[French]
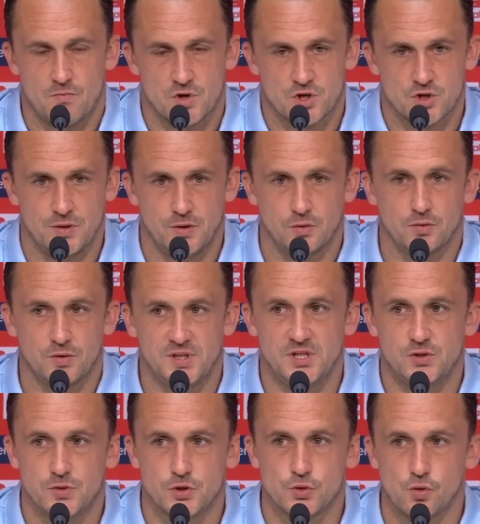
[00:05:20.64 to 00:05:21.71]
Moi, je n'ai eu que
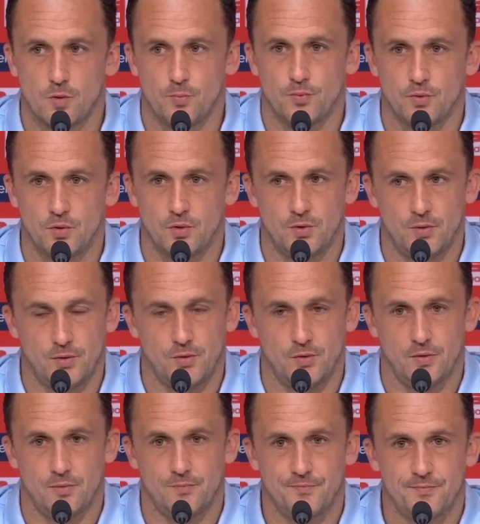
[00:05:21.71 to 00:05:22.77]
18 jours pour,
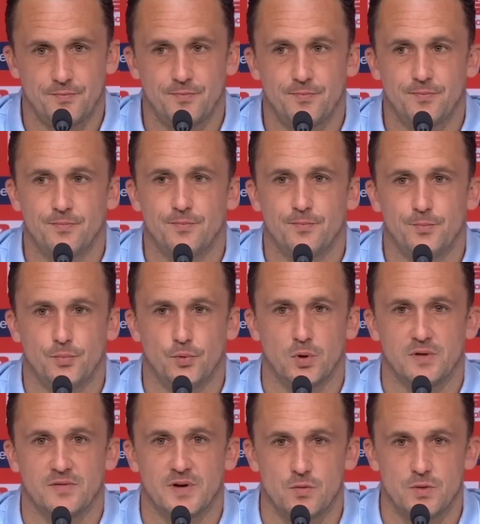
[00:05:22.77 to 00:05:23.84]
euh,
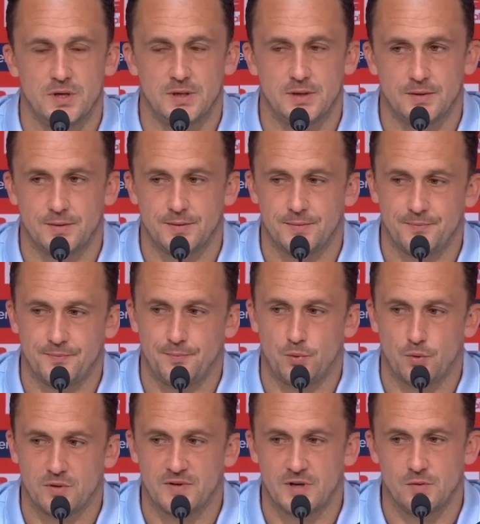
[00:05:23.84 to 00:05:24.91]
pour évaluer, euh,
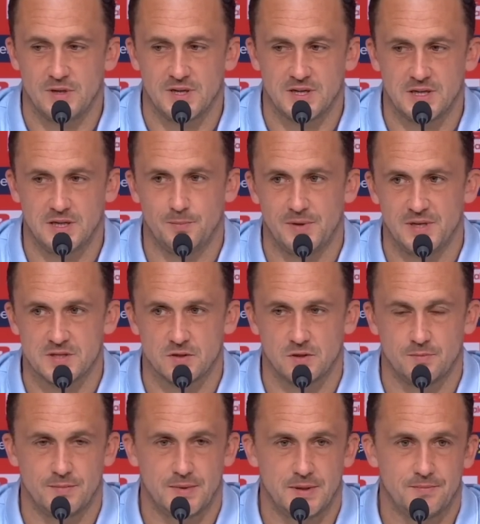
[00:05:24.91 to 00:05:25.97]
évaluer l'équipe, les
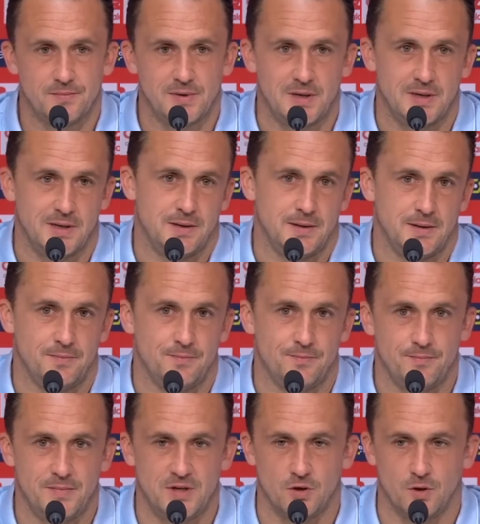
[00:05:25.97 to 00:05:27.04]
hommes, les
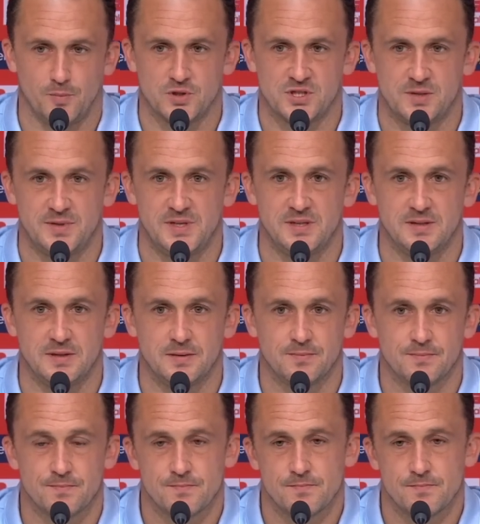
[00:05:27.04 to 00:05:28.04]
meilleures possibilités.